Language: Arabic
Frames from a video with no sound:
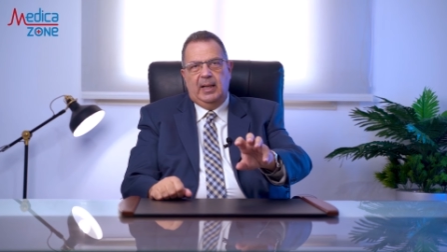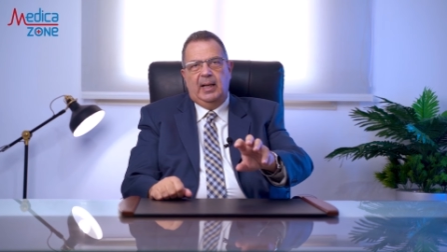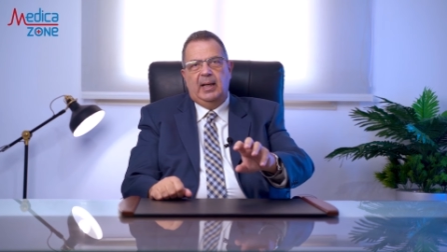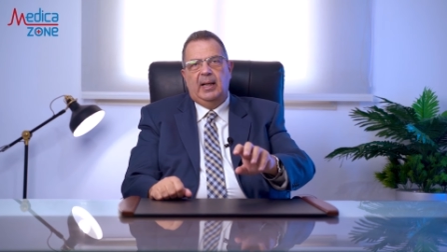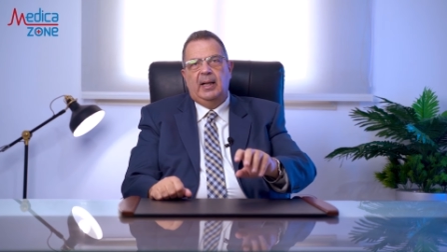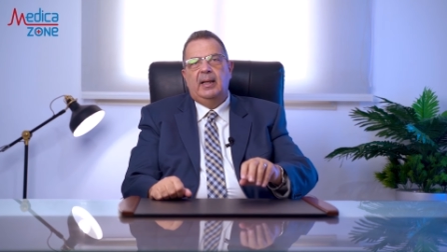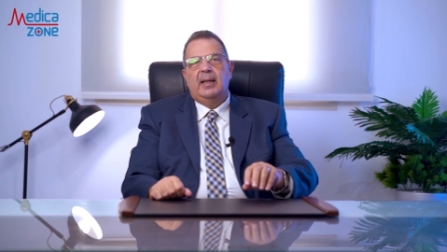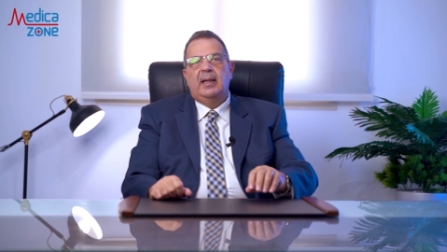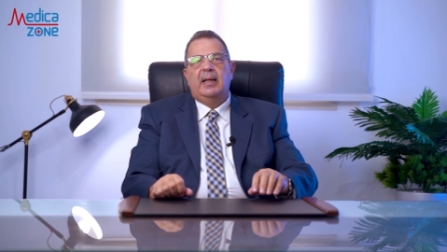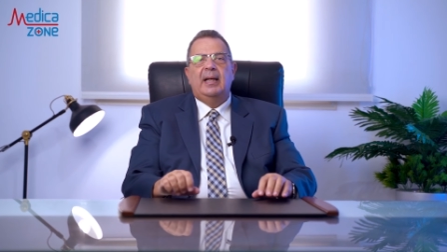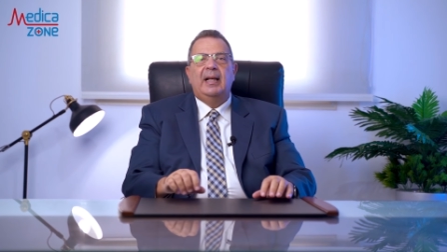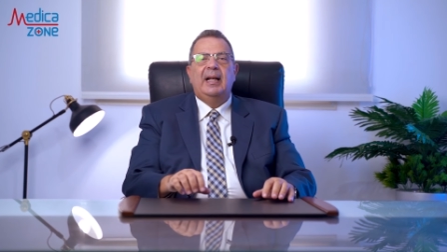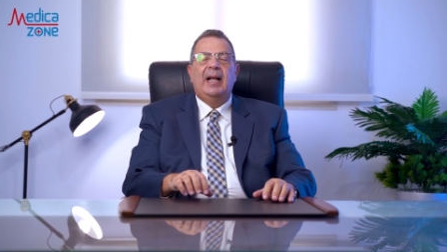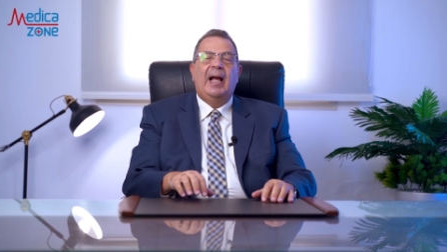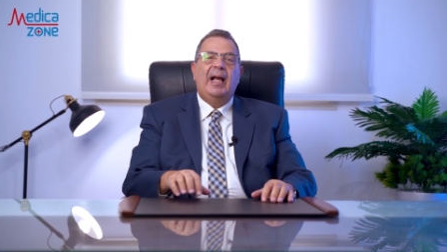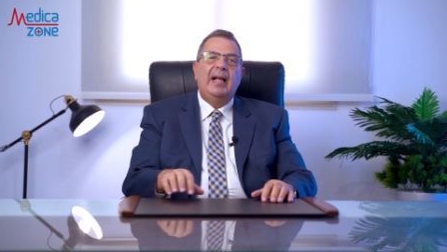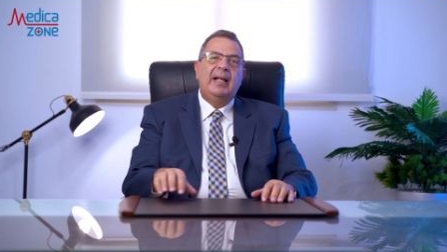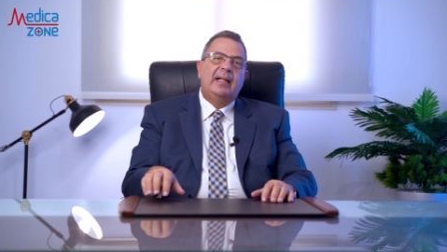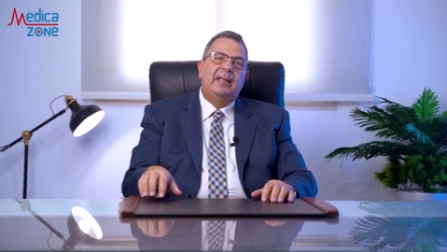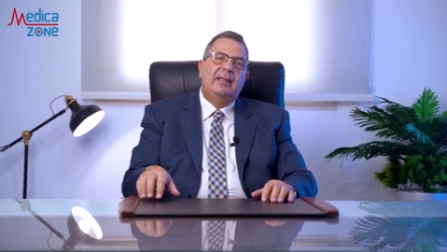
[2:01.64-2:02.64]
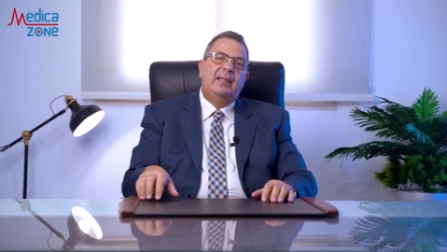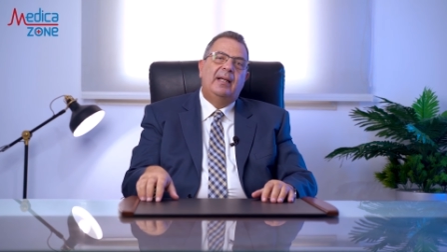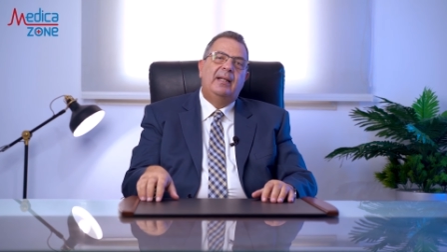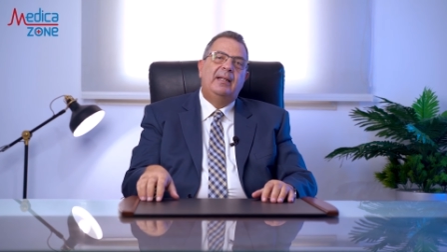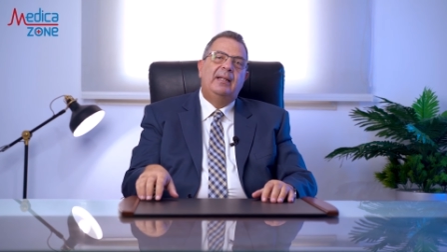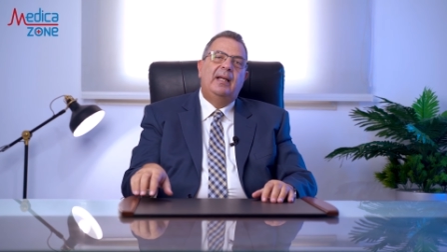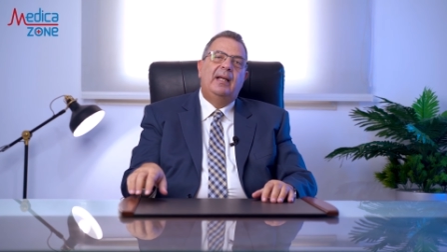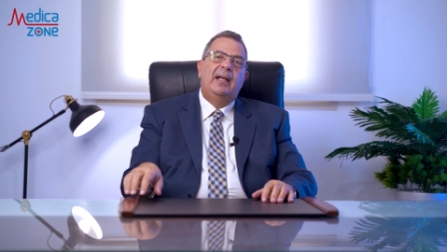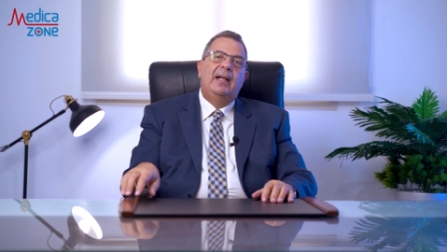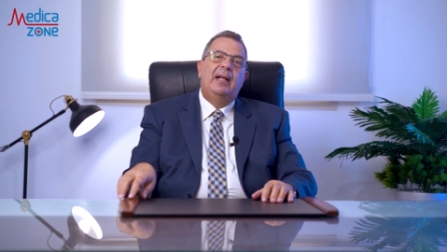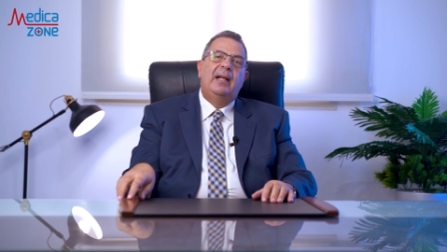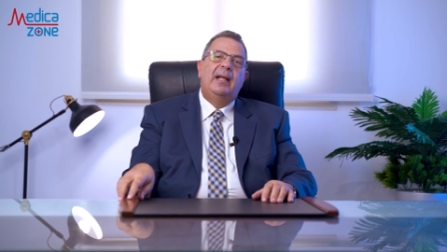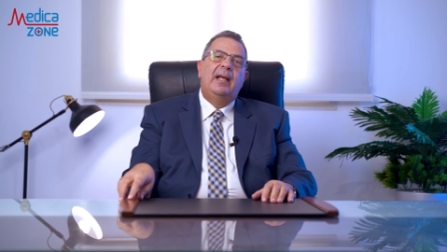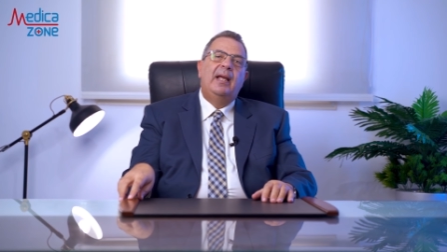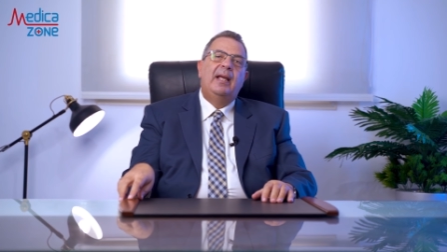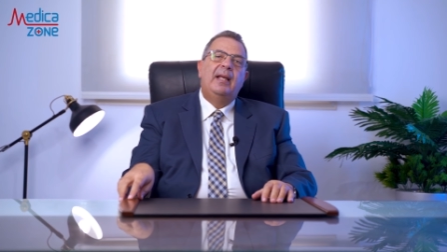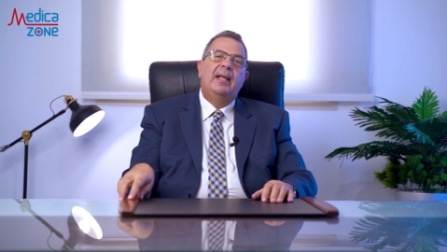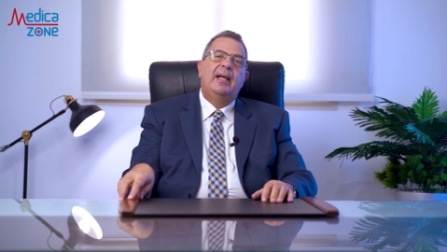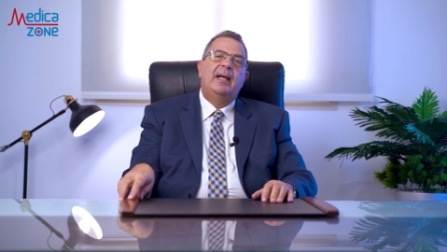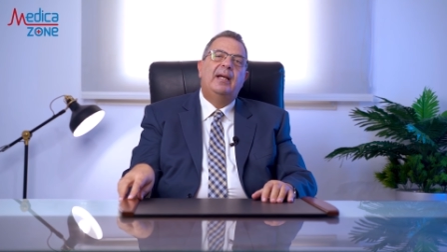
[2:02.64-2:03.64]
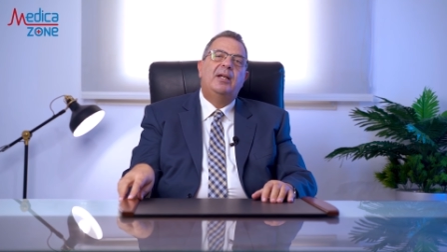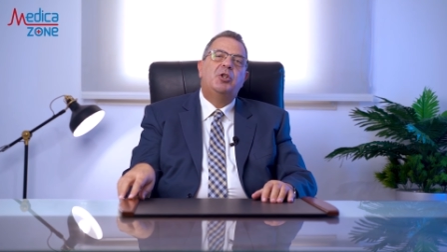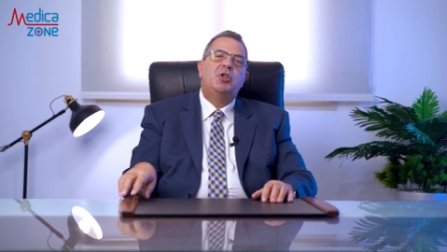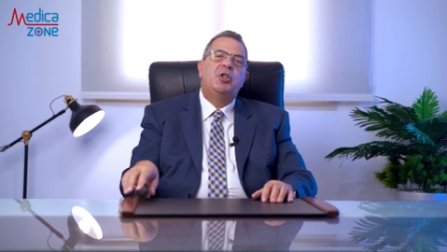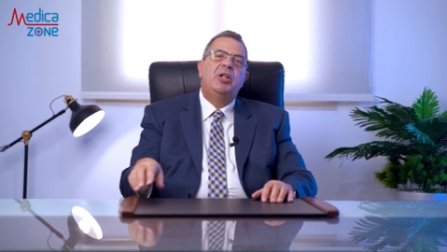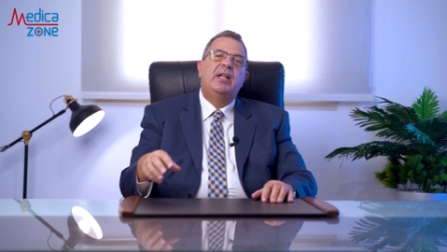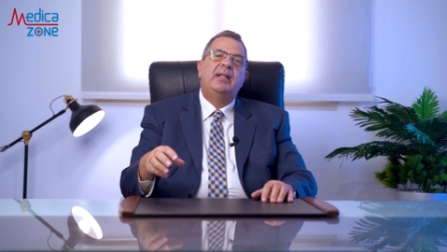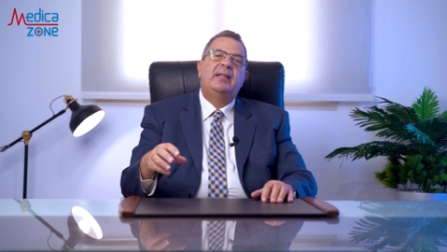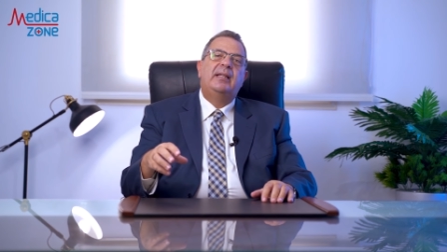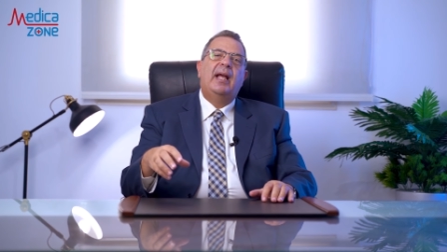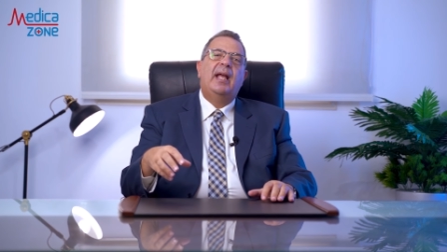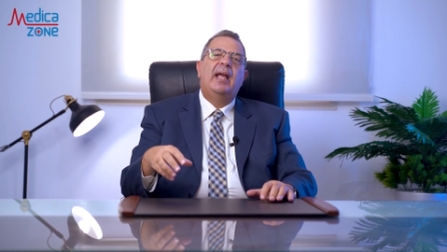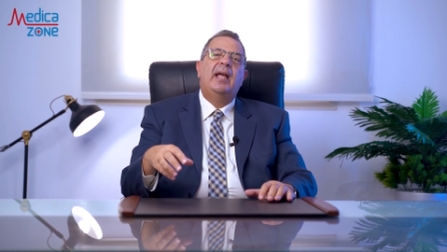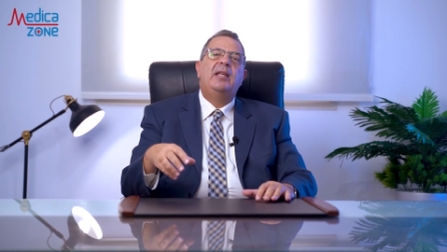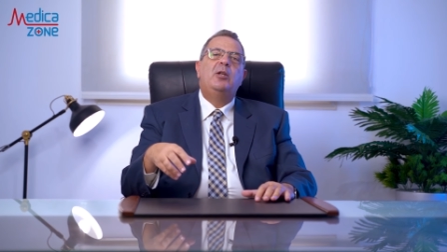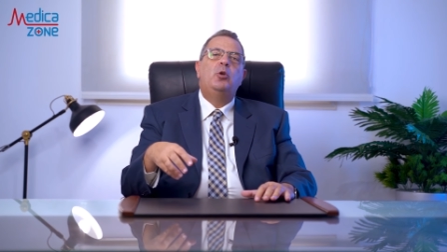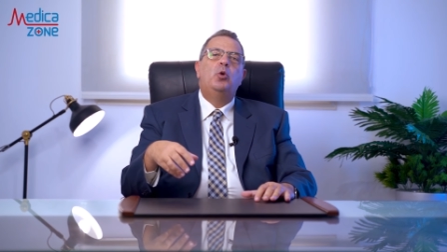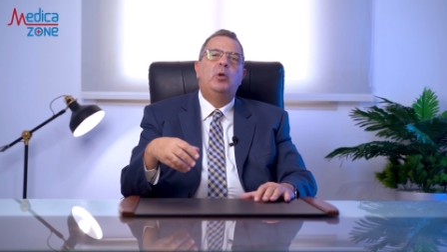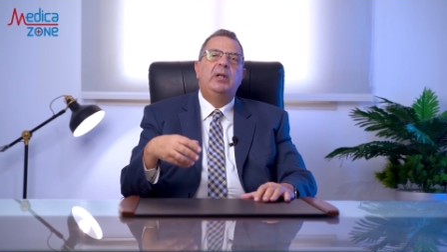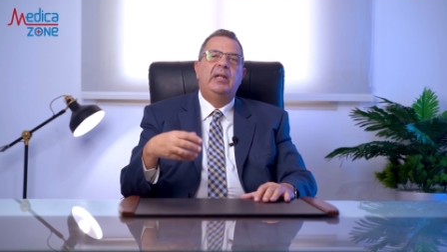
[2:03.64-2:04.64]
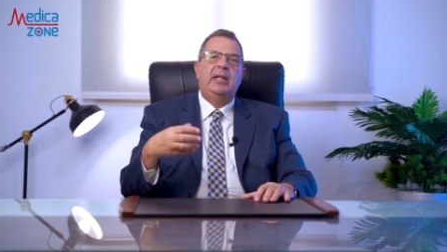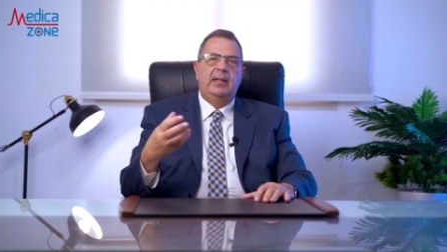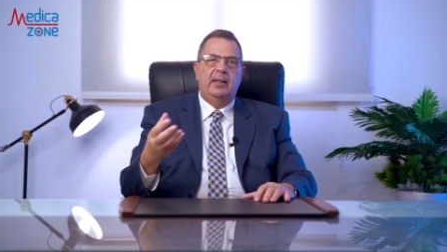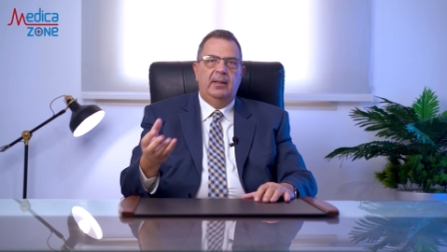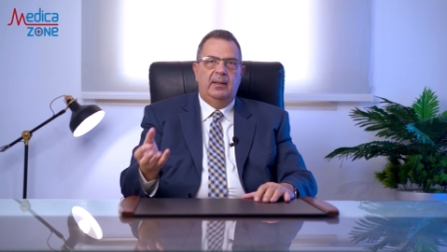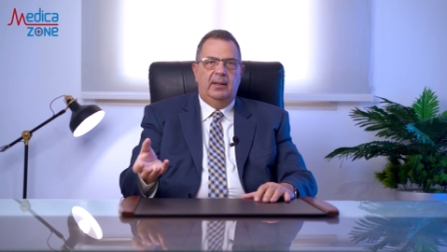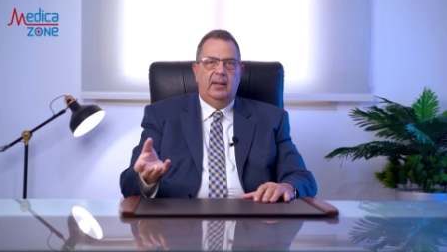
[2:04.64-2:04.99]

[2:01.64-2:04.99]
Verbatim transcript: لا الحاجه الثانيه اللي هي شيء تخيلي